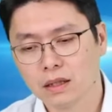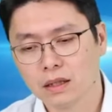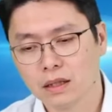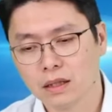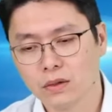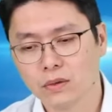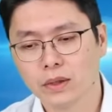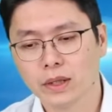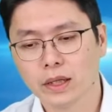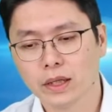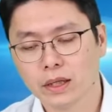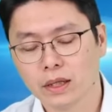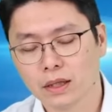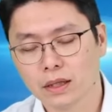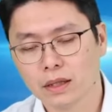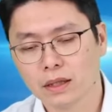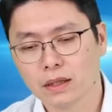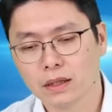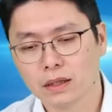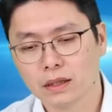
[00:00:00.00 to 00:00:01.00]
因为
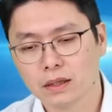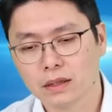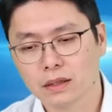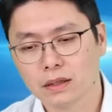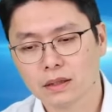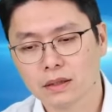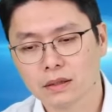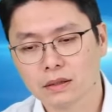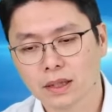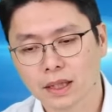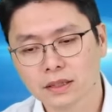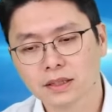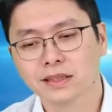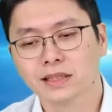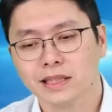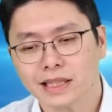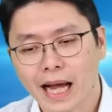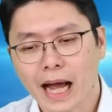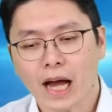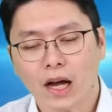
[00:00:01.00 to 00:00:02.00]
它是
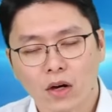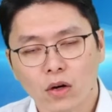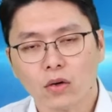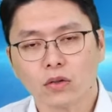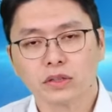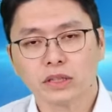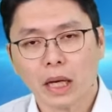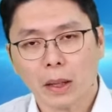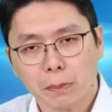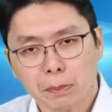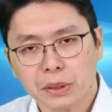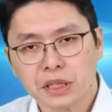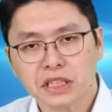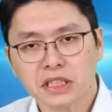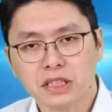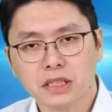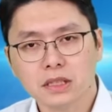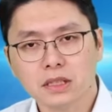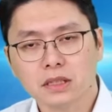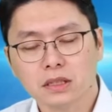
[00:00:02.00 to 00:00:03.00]
架构在
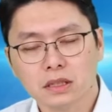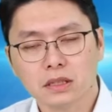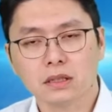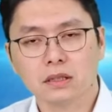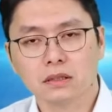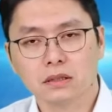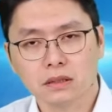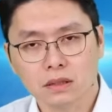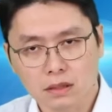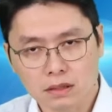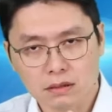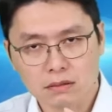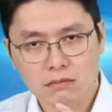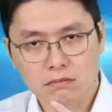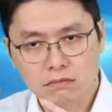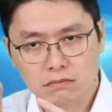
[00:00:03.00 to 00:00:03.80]
PC 的